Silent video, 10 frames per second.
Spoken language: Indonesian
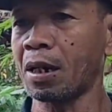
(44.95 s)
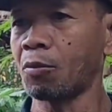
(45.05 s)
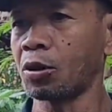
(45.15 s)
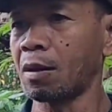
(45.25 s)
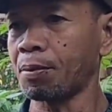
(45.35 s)

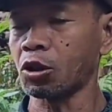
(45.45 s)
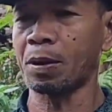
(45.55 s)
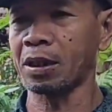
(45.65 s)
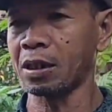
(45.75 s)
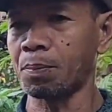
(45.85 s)
kemudian
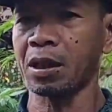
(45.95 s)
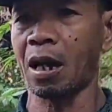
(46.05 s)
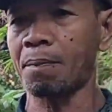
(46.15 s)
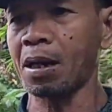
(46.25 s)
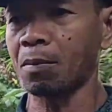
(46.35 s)
prospeknya seperti
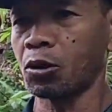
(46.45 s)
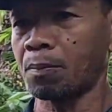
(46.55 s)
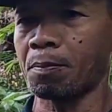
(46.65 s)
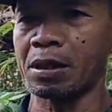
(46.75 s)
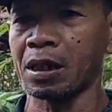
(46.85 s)
apa, kemudian
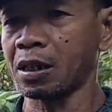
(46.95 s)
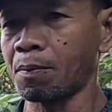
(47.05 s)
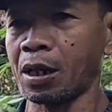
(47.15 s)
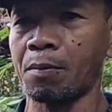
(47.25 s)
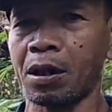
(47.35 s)
pemasarannya
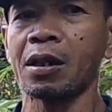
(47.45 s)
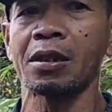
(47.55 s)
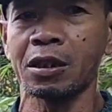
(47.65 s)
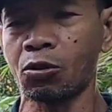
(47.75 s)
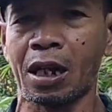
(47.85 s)
bagaimana
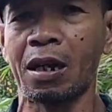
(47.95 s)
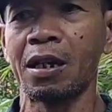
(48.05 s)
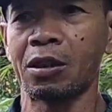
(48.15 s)
dan seterusnya.